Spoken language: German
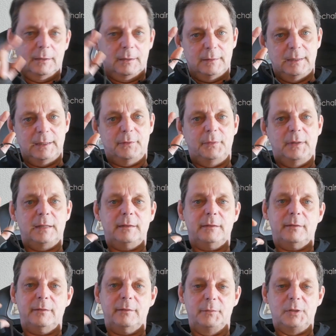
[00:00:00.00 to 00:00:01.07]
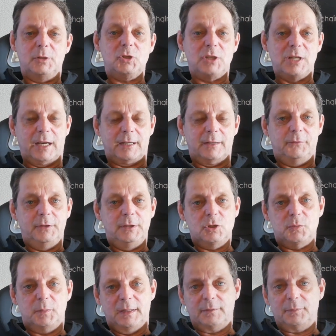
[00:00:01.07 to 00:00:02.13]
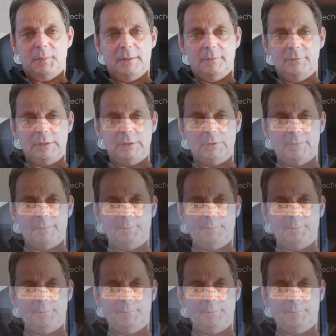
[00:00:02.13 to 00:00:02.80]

Netzwerk Switch Check. Viel Spaß beim Video.